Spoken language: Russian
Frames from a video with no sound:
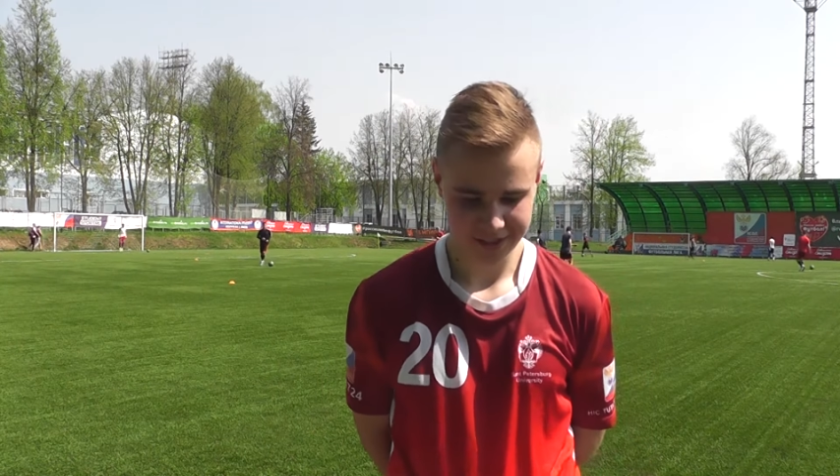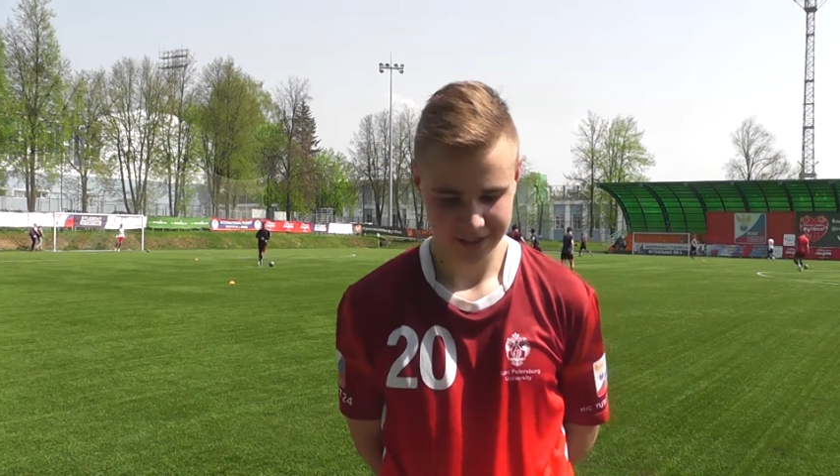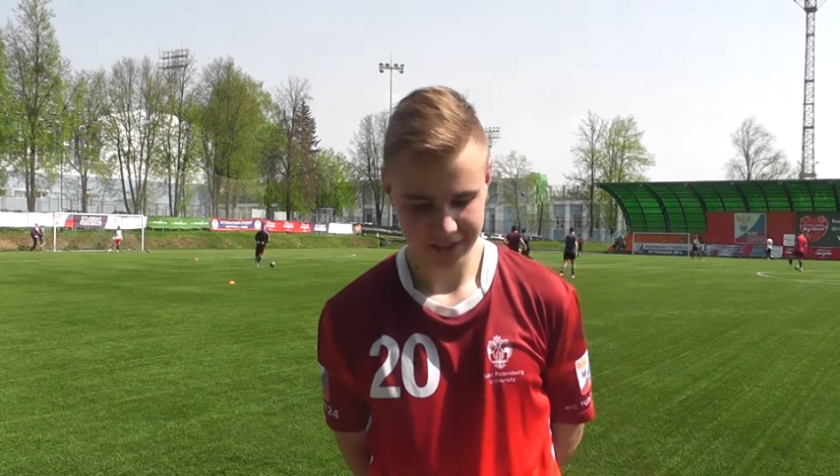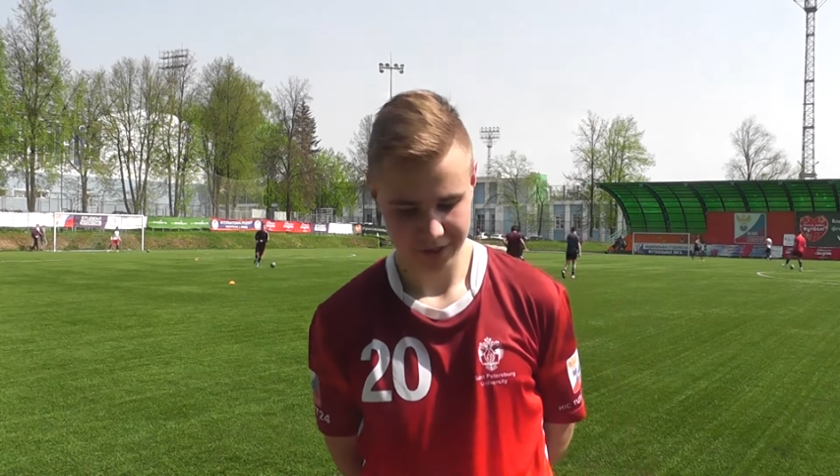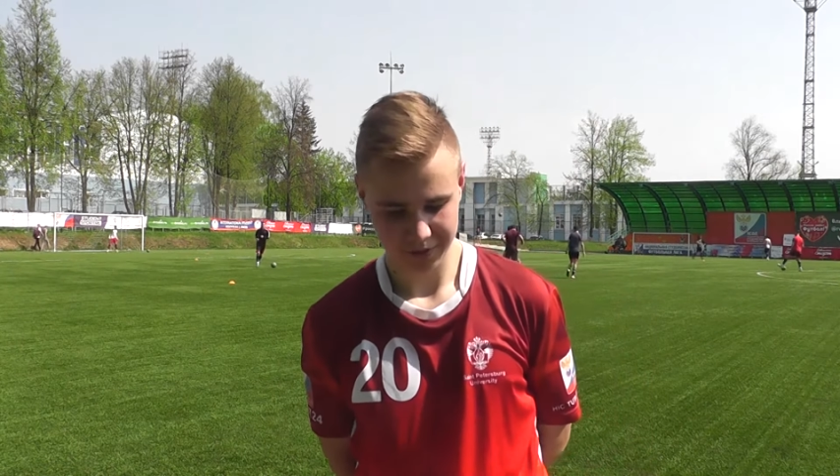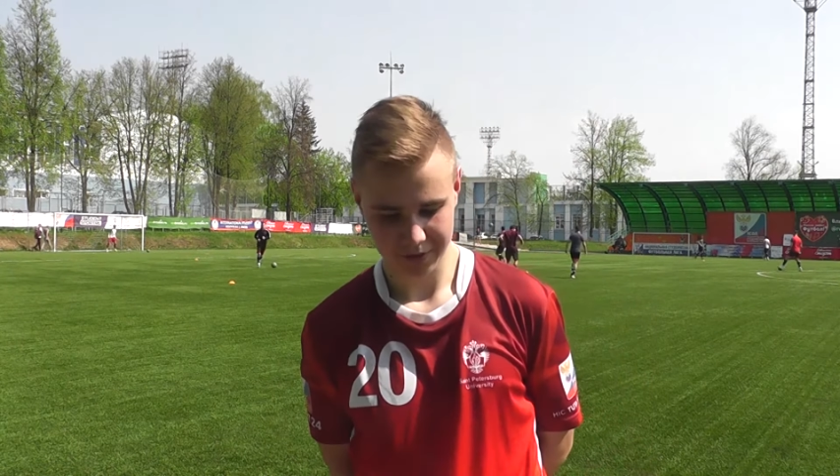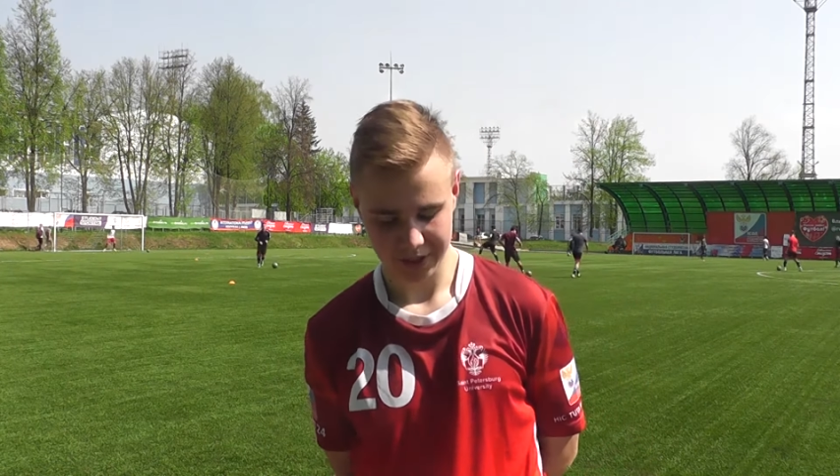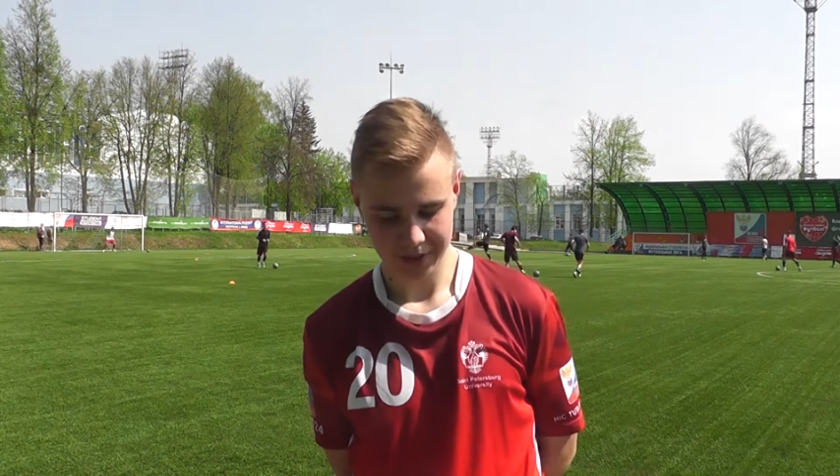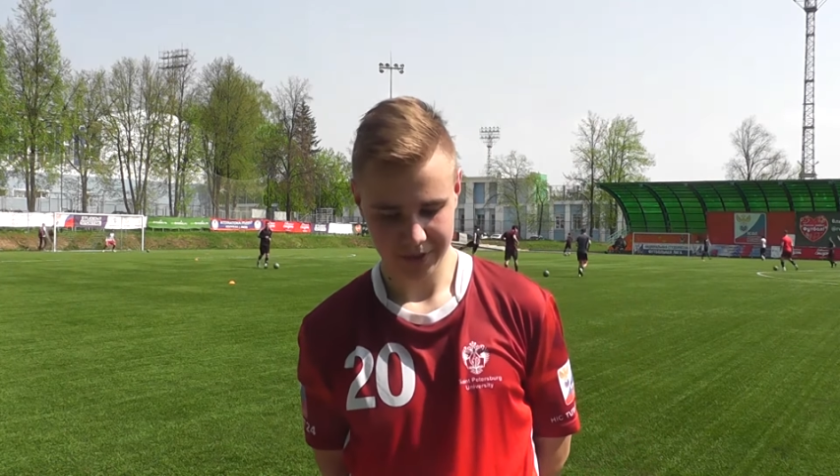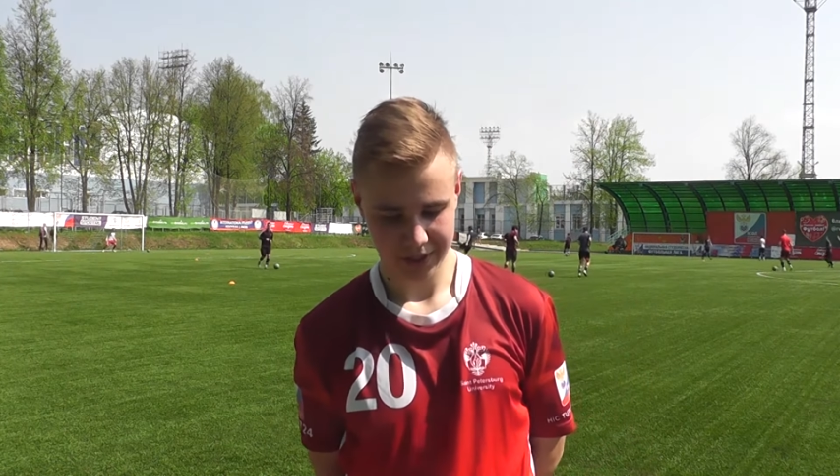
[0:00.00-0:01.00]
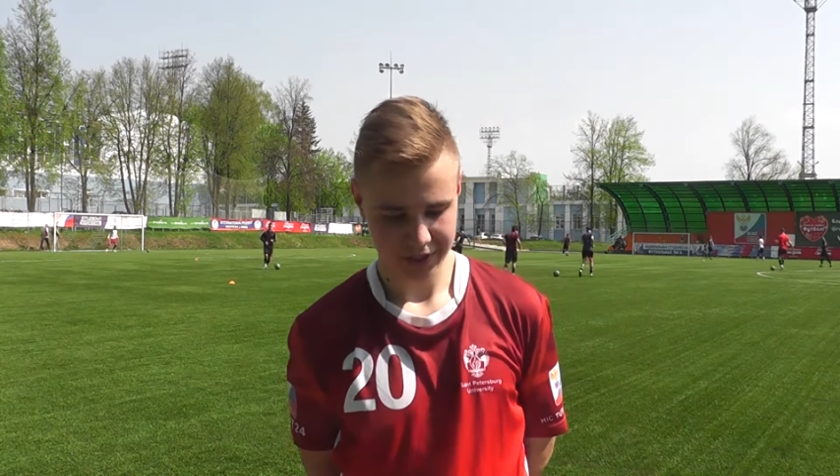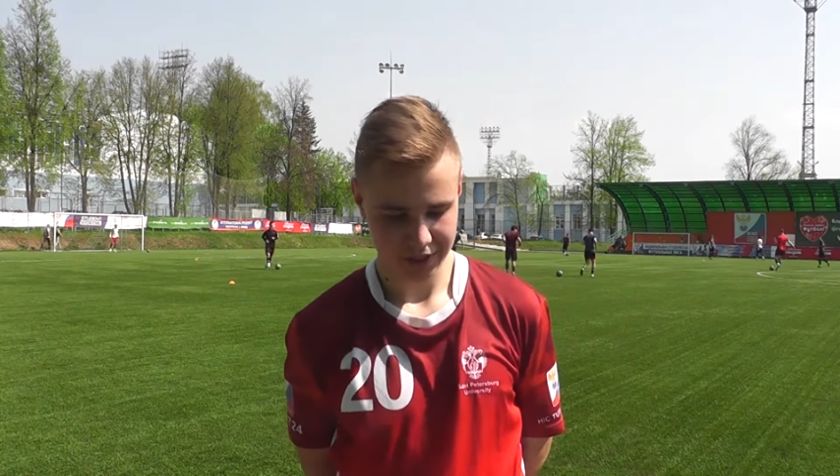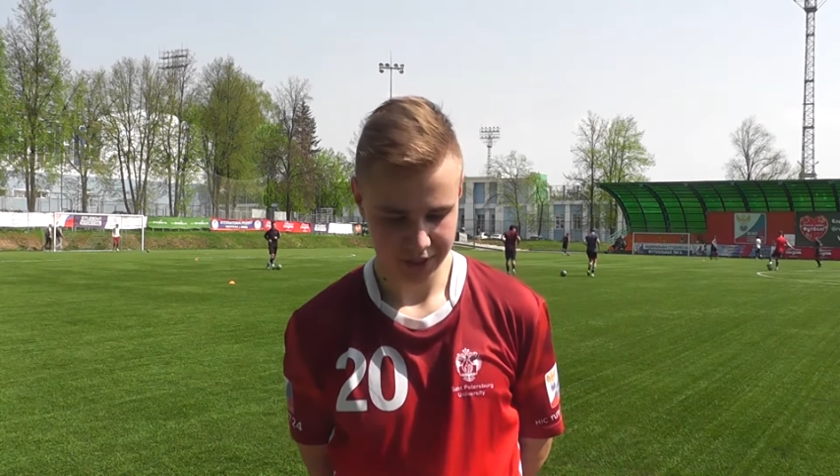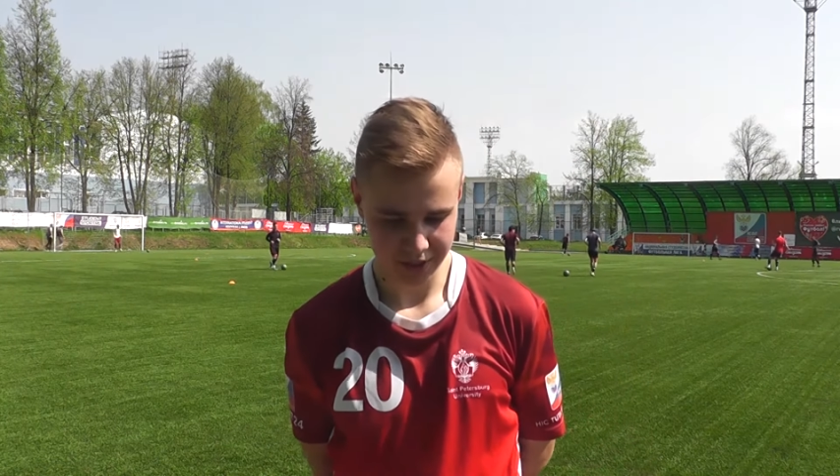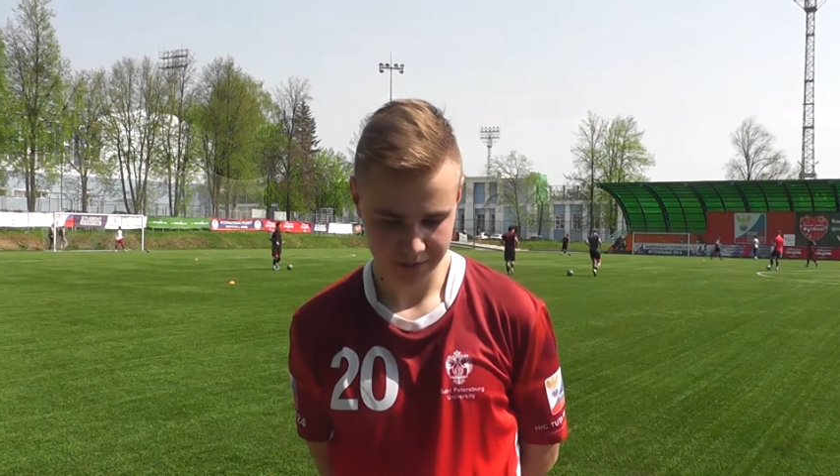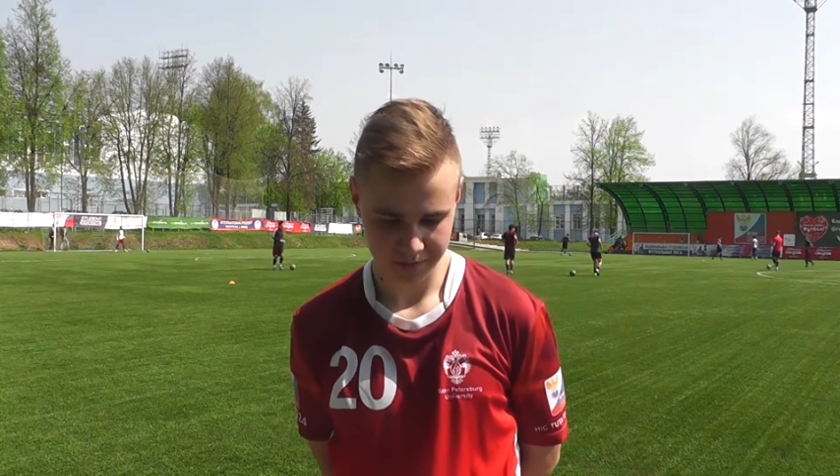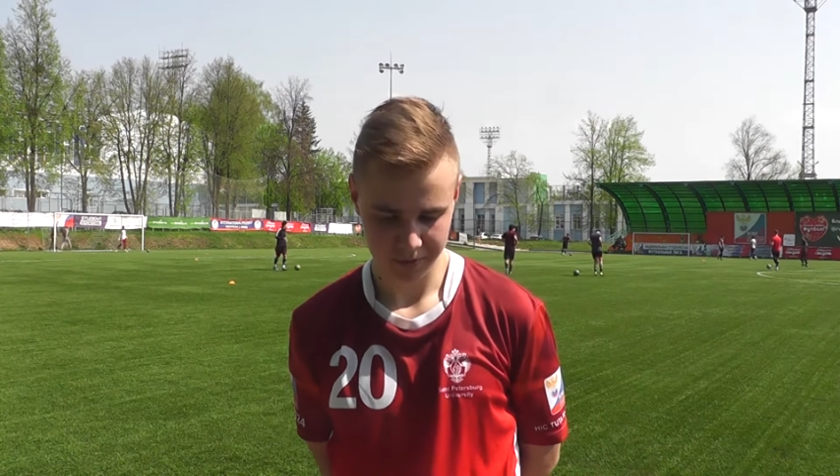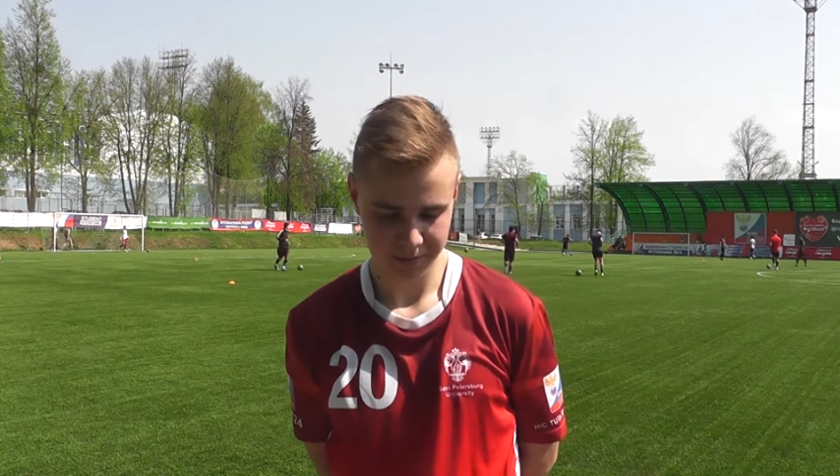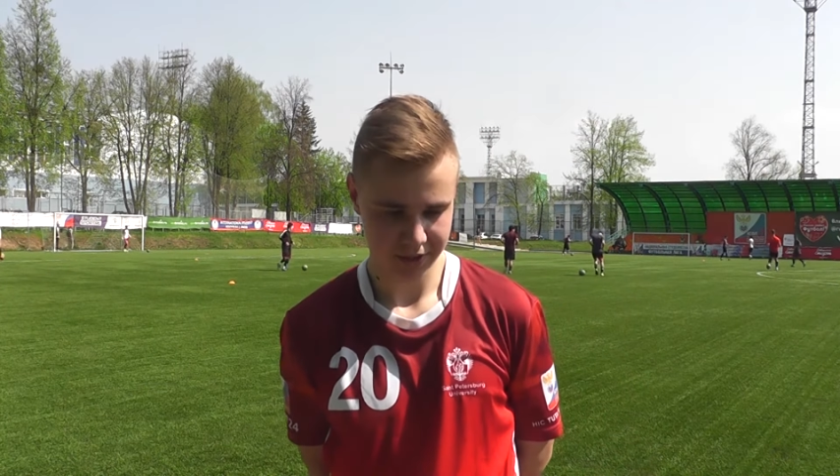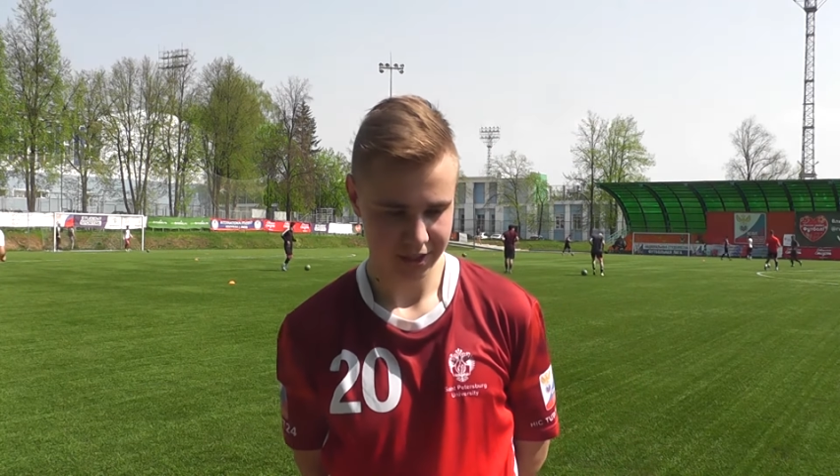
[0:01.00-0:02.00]
Так что надо брать очки,
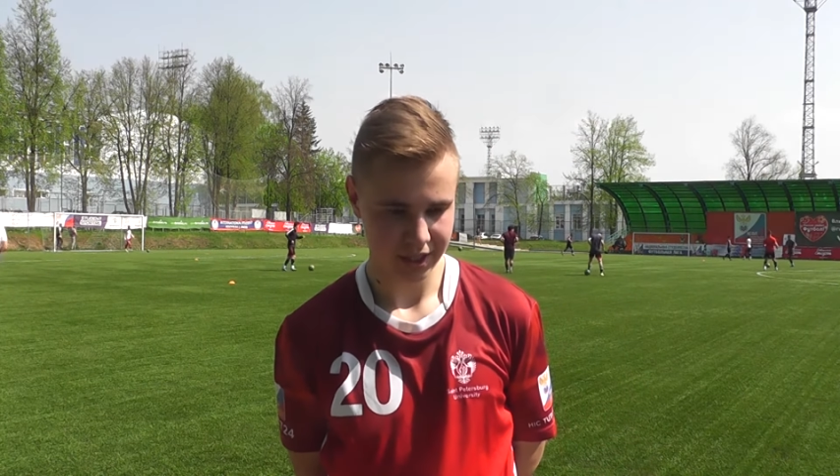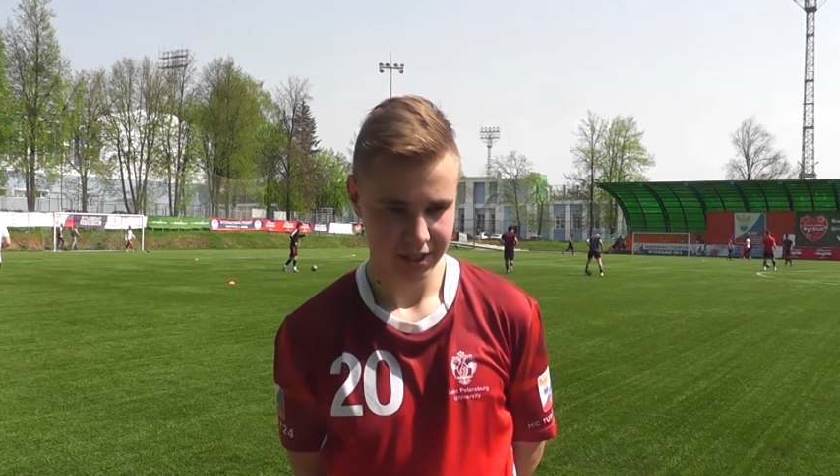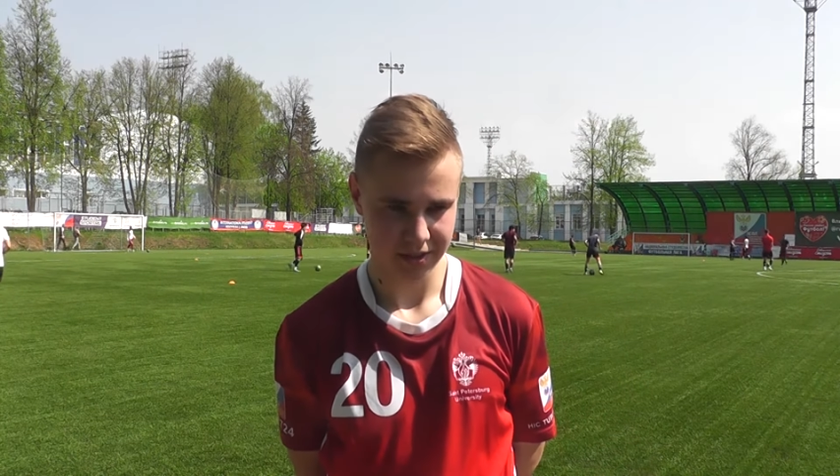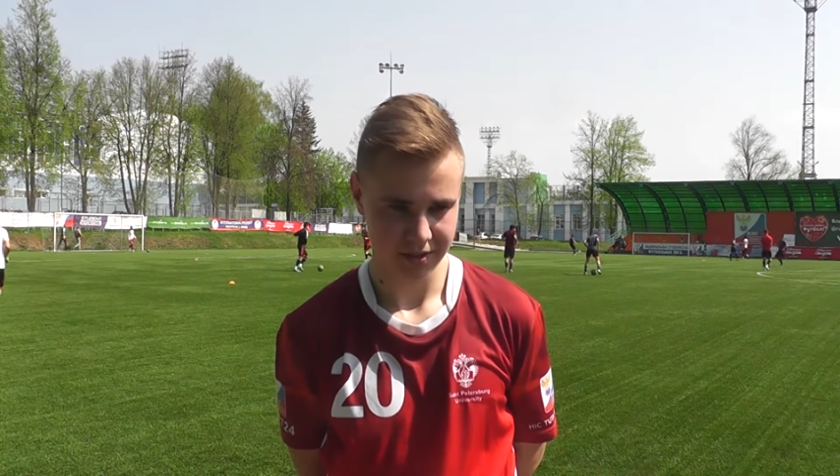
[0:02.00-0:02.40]
побеждать.